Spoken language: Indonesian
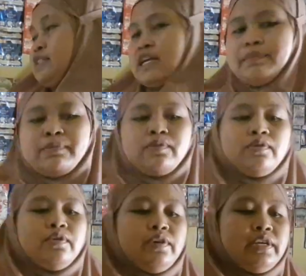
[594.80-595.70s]
siap
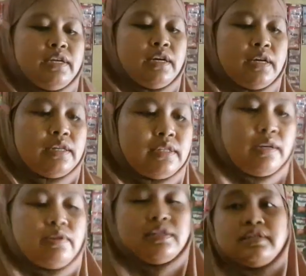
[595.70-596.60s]
oh iya kakak
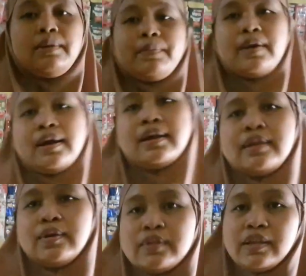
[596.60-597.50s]
Sarah udah siap
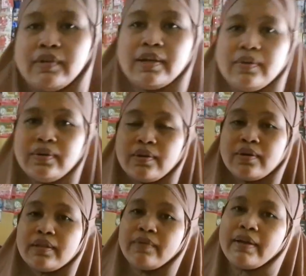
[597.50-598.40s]
dari OTW lur
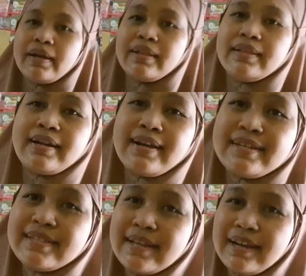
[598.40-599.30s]
OTW ngantar
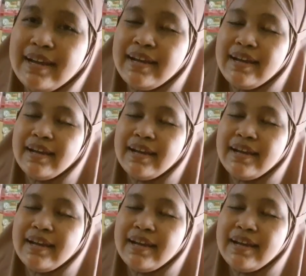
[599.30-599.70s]
kakak Sarah